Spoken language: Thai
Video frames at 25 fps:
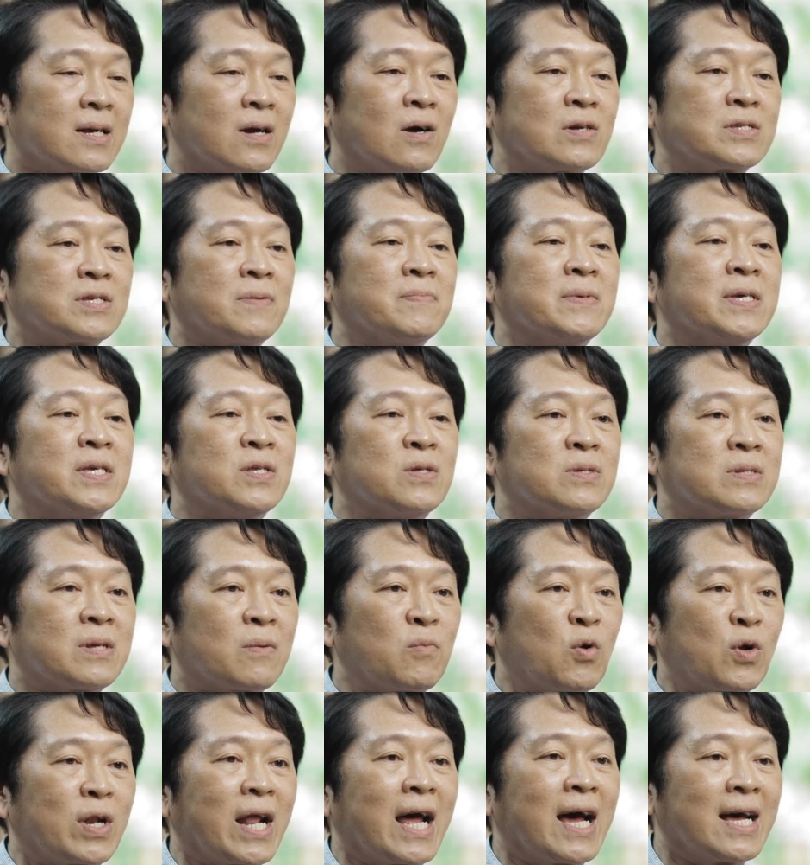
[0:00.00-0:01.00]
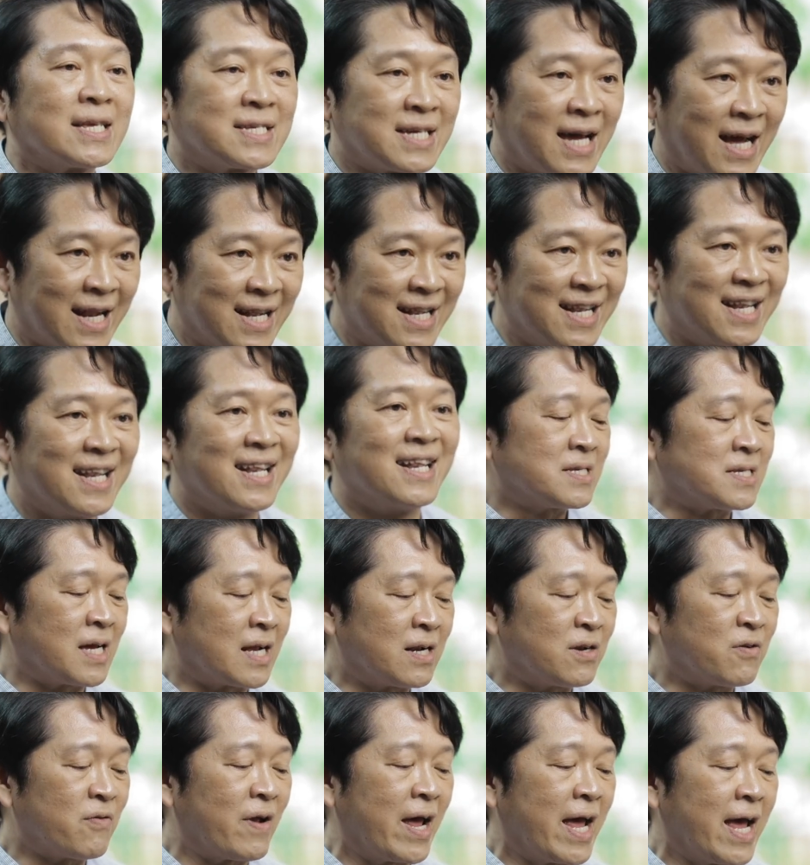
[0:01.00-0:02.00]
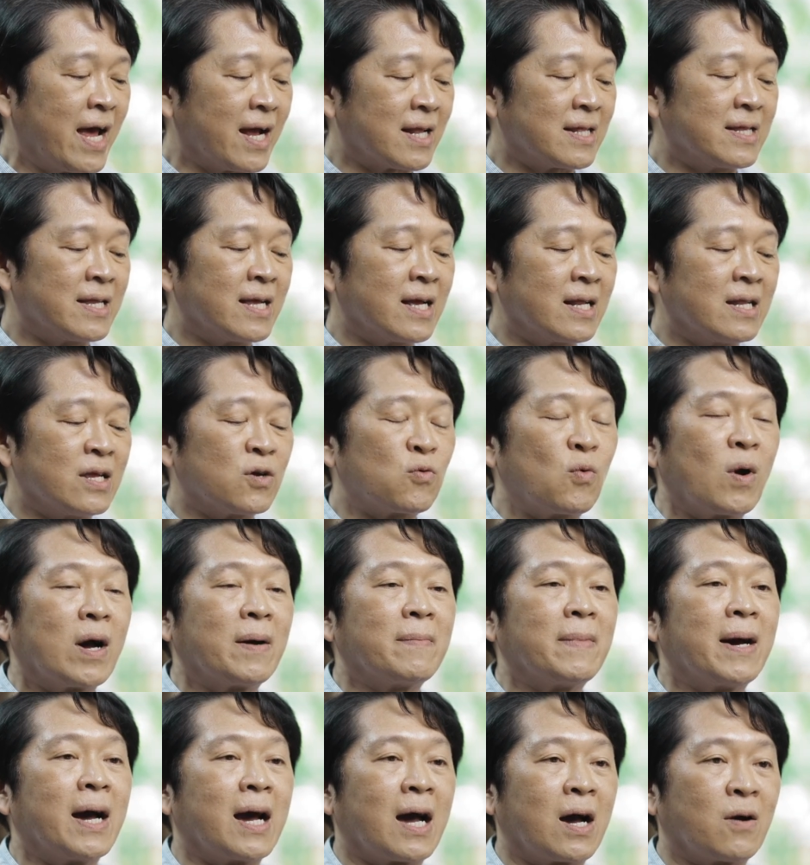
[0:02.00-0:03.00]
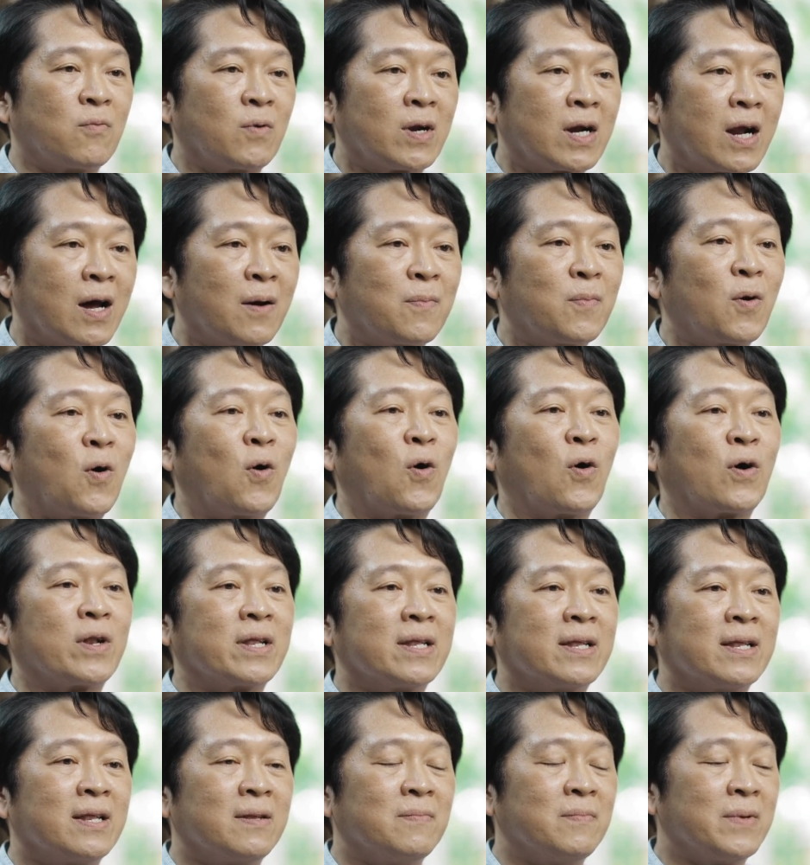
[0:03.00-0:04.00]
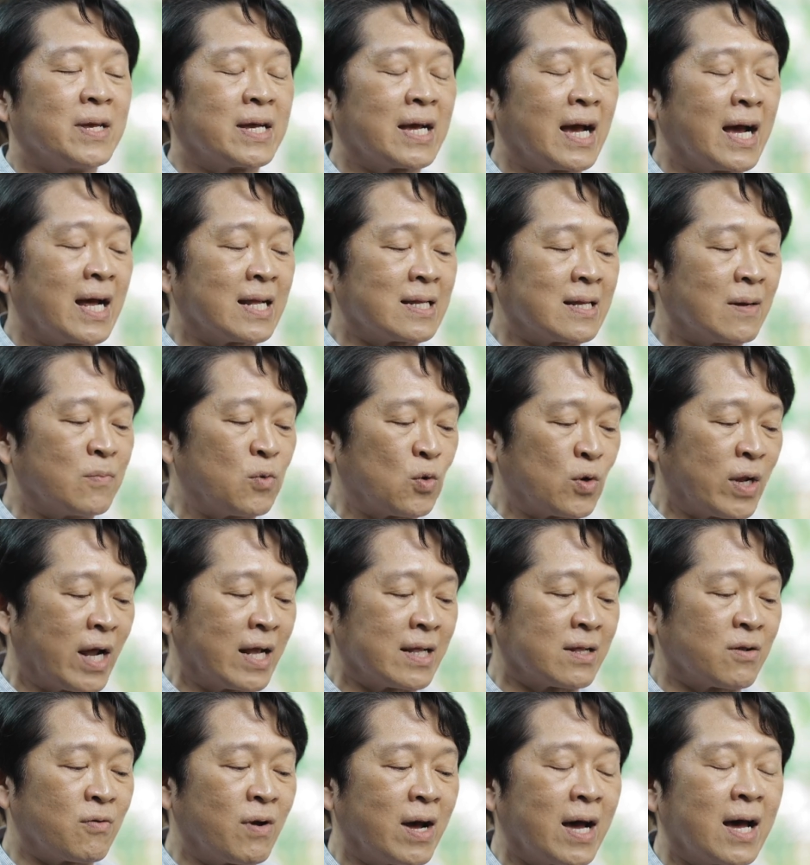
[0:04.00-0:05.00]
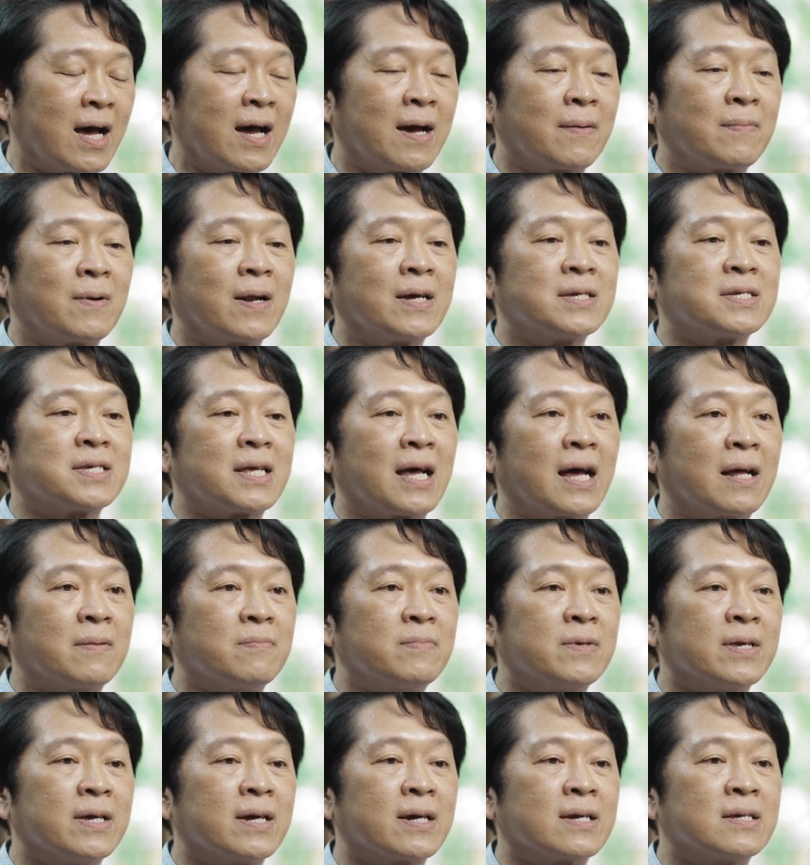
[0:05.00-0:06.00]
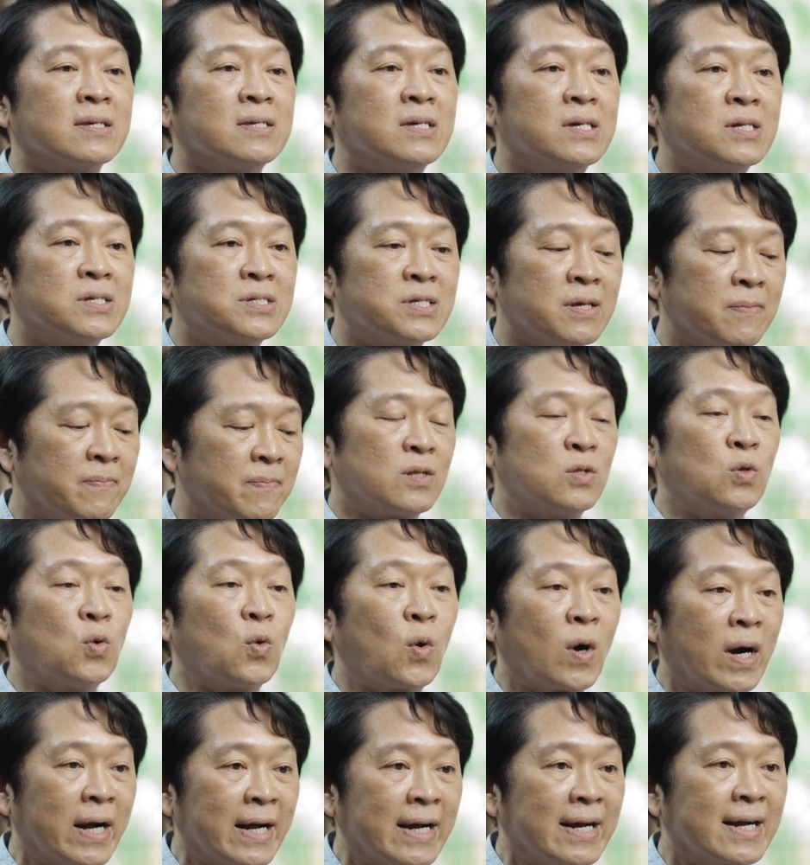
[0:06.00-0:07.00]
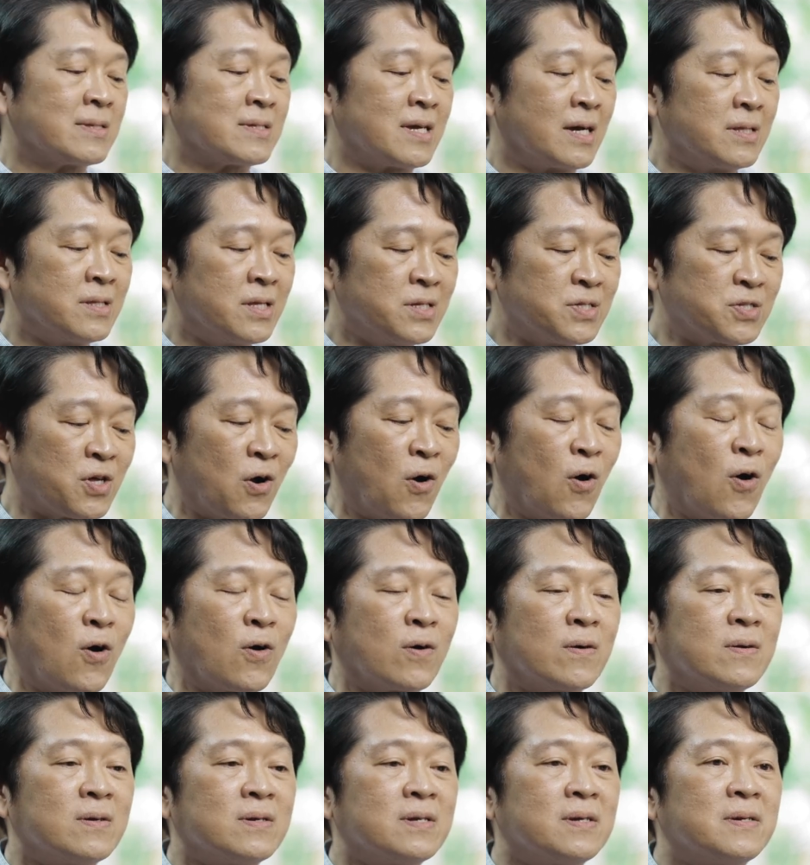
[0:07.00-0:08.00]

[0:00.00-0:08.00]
ก็จะมีทั้งหมดห้าชั้นชั้นแรกเนี่ยเรียกว่ามหาวราภรณ์มีการกำหนดอัตราพระราชทานเพียงยี่สิบดวงชั้นที่สอง